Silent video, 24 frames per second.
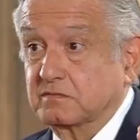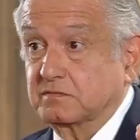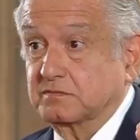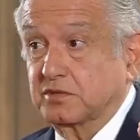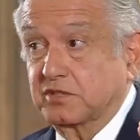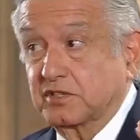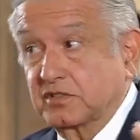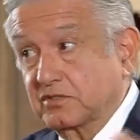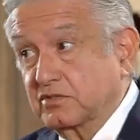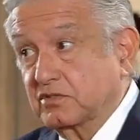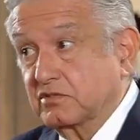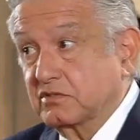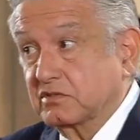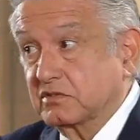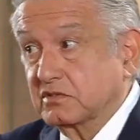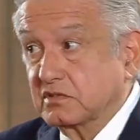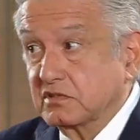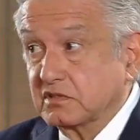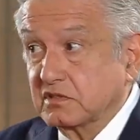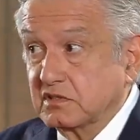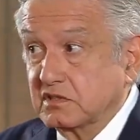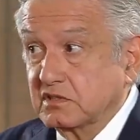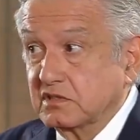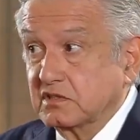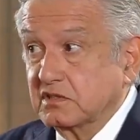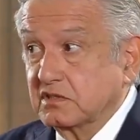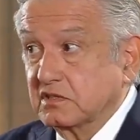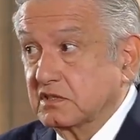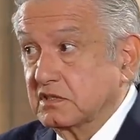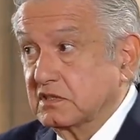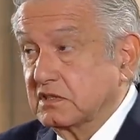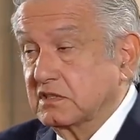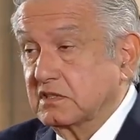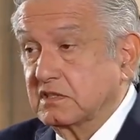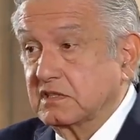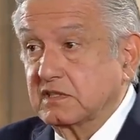Por eso
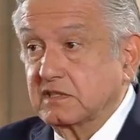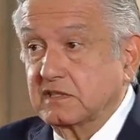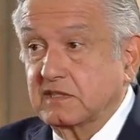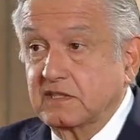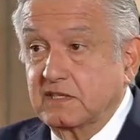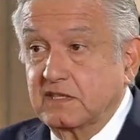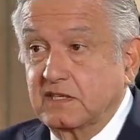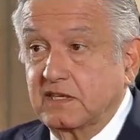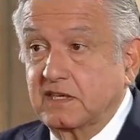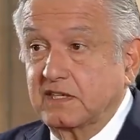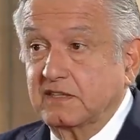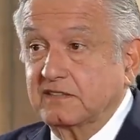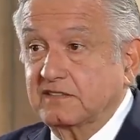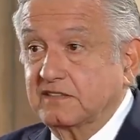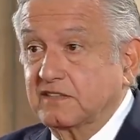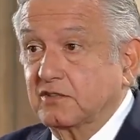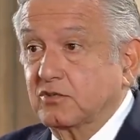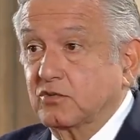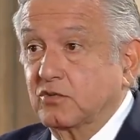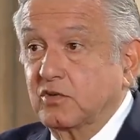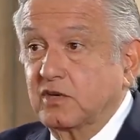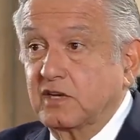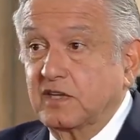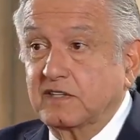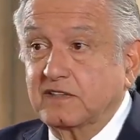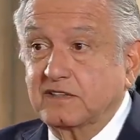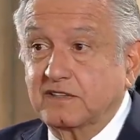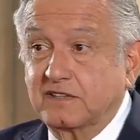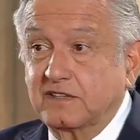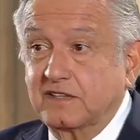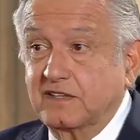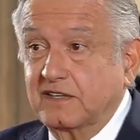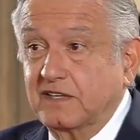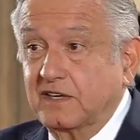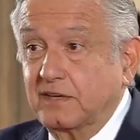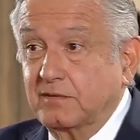hay
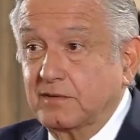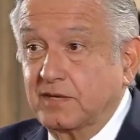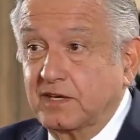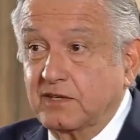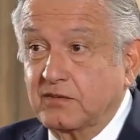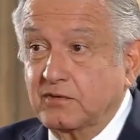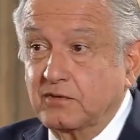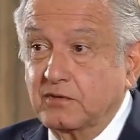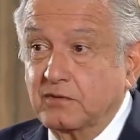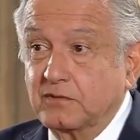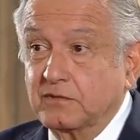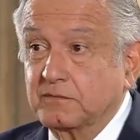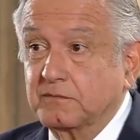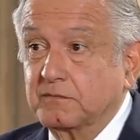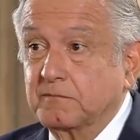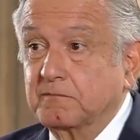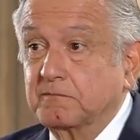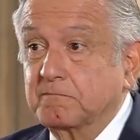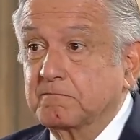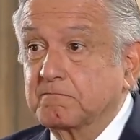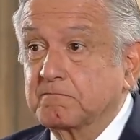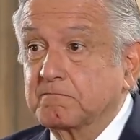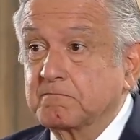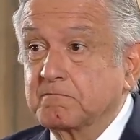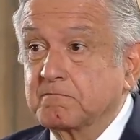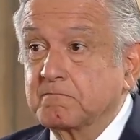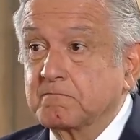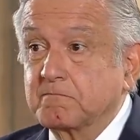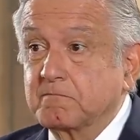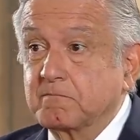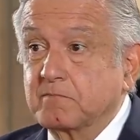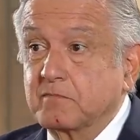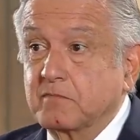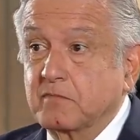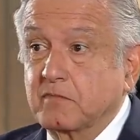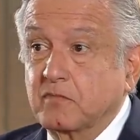circulante abajo,
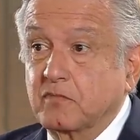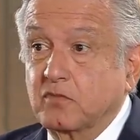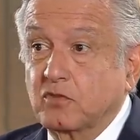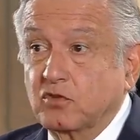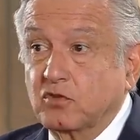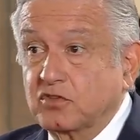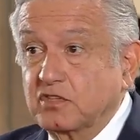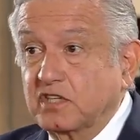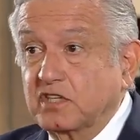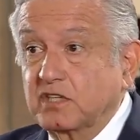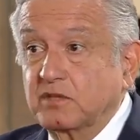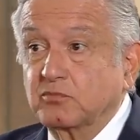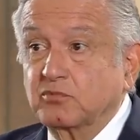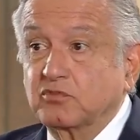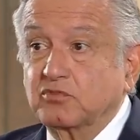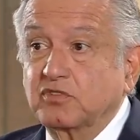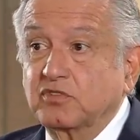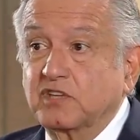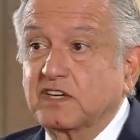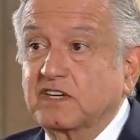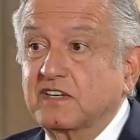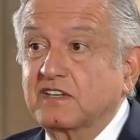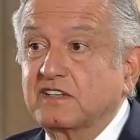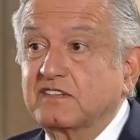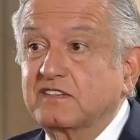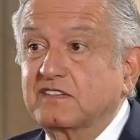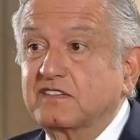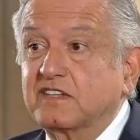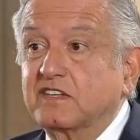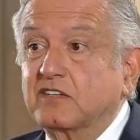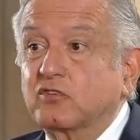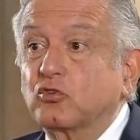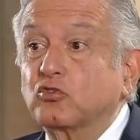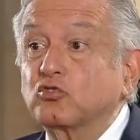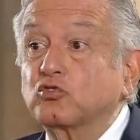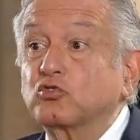no tenemos una crisis
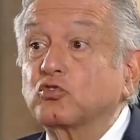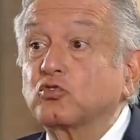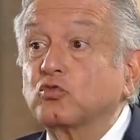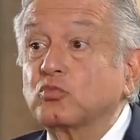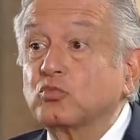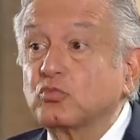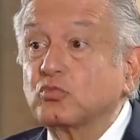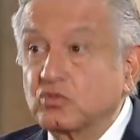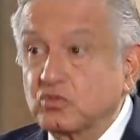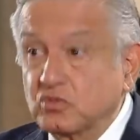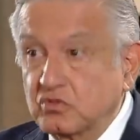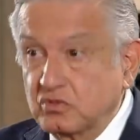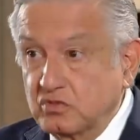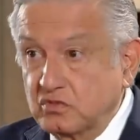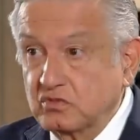de consumo.